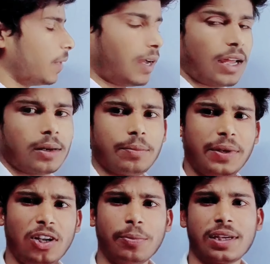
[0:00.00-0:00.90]
हर
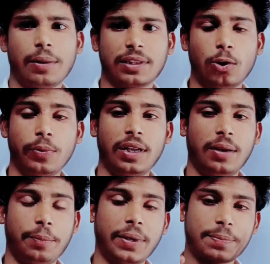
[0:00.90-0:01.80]
वीडियो में क्या बताऊँ मैंने
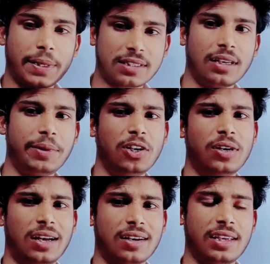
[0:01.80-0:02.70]
पर्सनल वीडियो
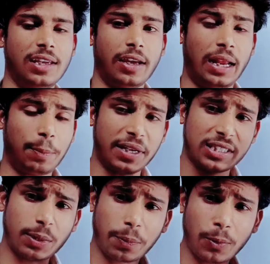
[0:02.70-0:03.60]
डाल रखी है और
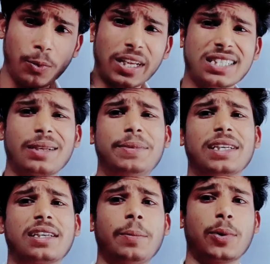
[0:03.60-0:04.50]
एप्लीकेशन पर पूरे
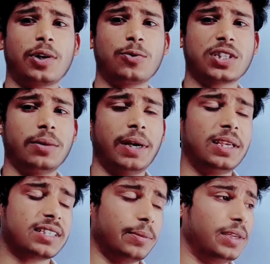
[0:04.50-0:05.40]
सब्जेक्ट के इंपॉर्टेंट क्वेश्चन है भाई
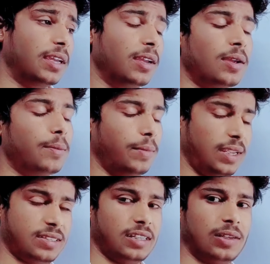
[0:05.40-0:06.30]
सभी के मैं ये
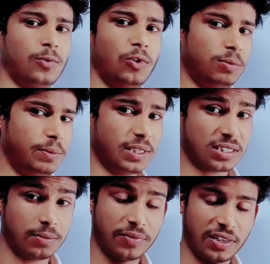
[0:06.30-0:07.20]
चाहता हूँ कोई भी
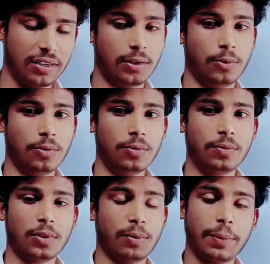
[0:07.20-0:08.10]
बीएससी में फेल ना हो
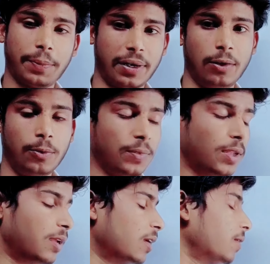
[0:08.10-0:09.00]
तो भाई पढ़ लो
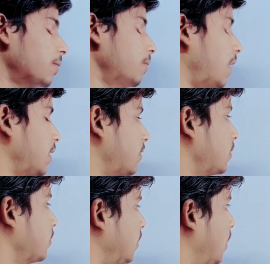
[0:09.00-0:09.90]
बात
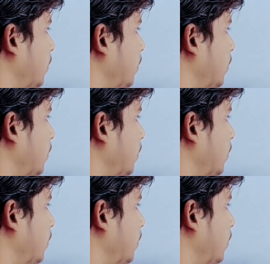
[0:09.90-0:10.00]
क्या